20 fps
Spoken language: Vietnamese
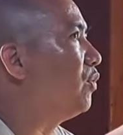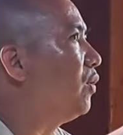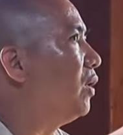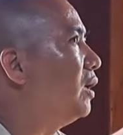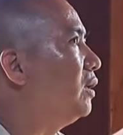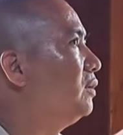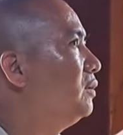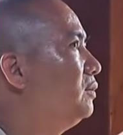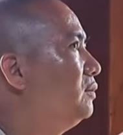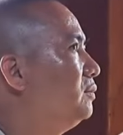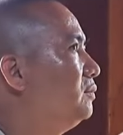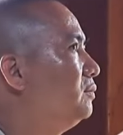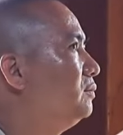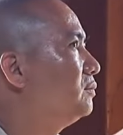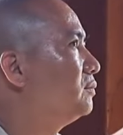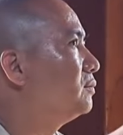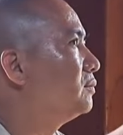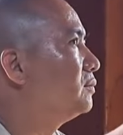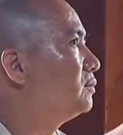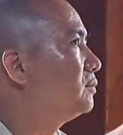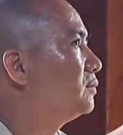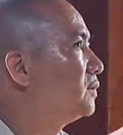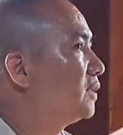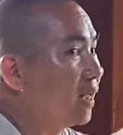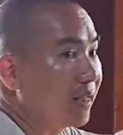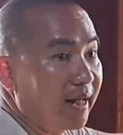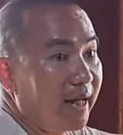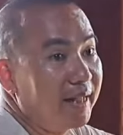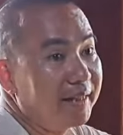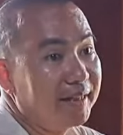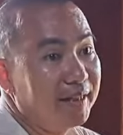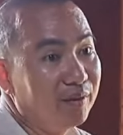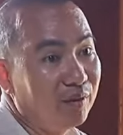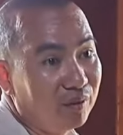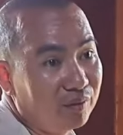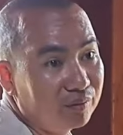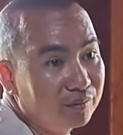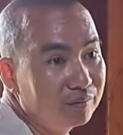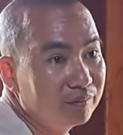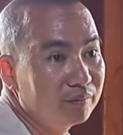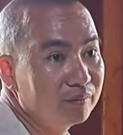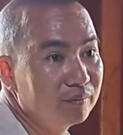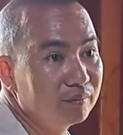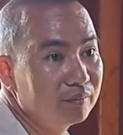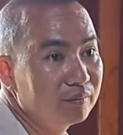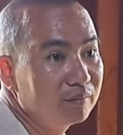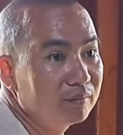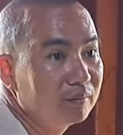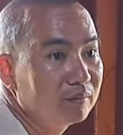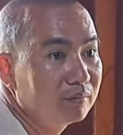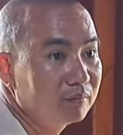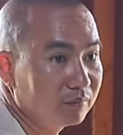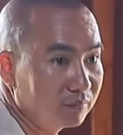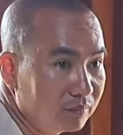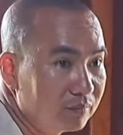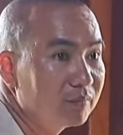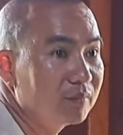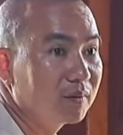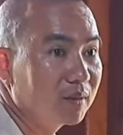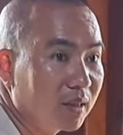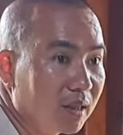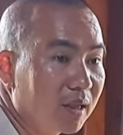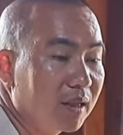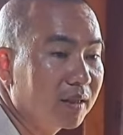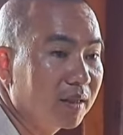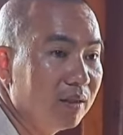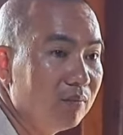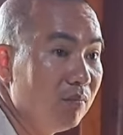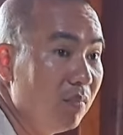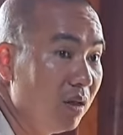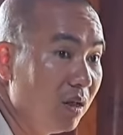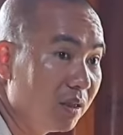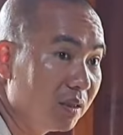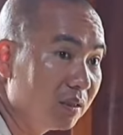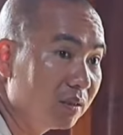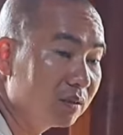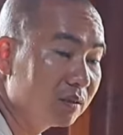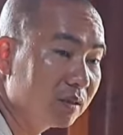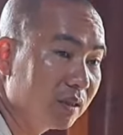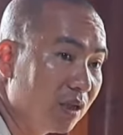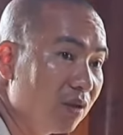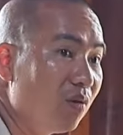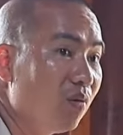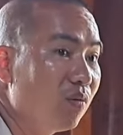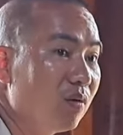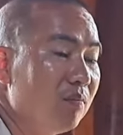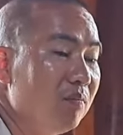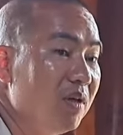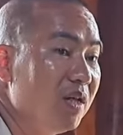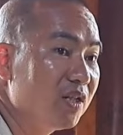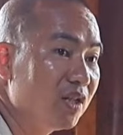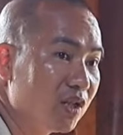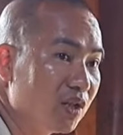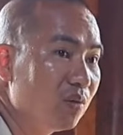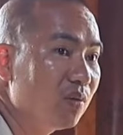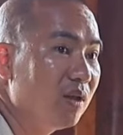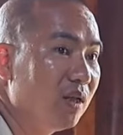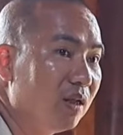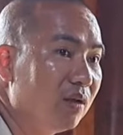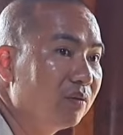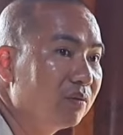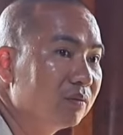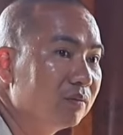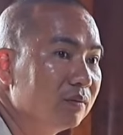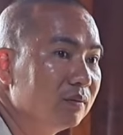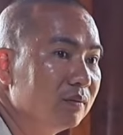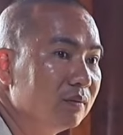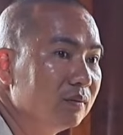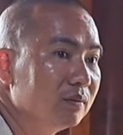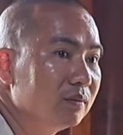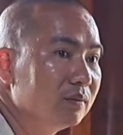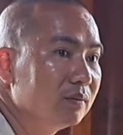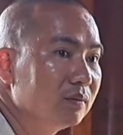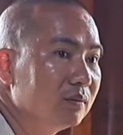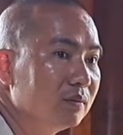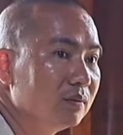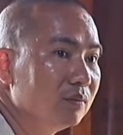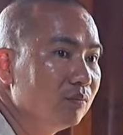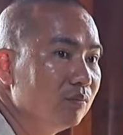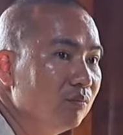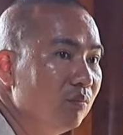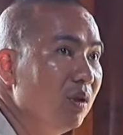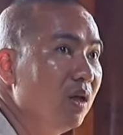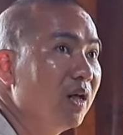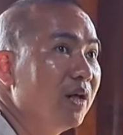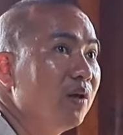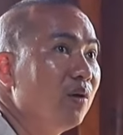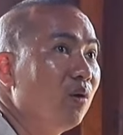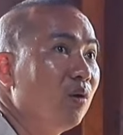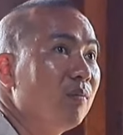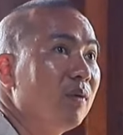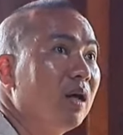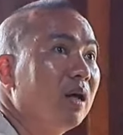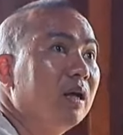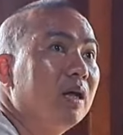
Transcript: khoảng gần 2 tiếng thôi gần hai tiếng gần hai tiếng mưa kinh khủng mưa như chút nước luôn ừ. mưa đến nỗi mà